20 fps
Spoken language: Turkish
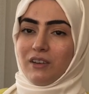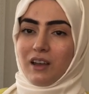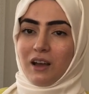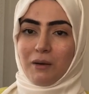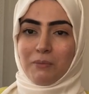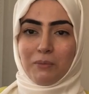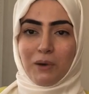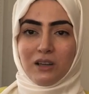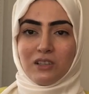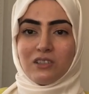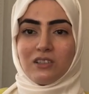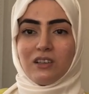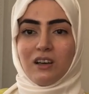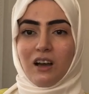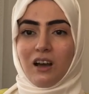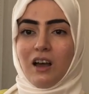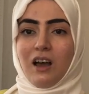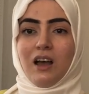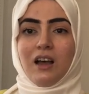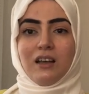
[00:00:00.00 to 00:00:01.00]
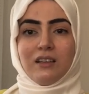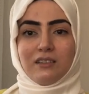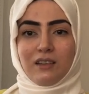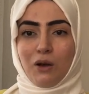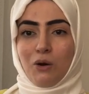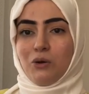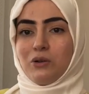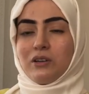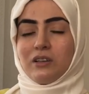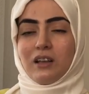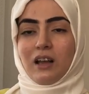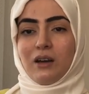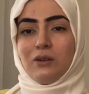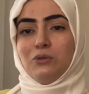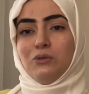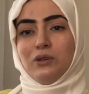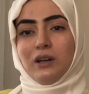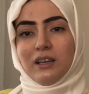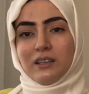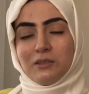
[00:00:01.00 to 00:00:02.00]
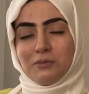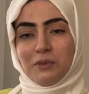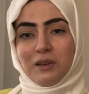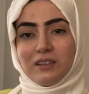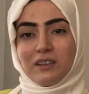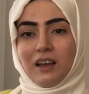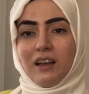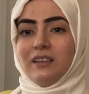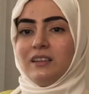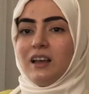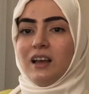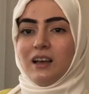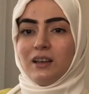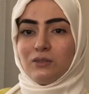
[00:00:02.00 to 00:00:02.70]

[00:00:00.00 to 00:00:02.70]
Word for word: veya başka teoriler üretmeden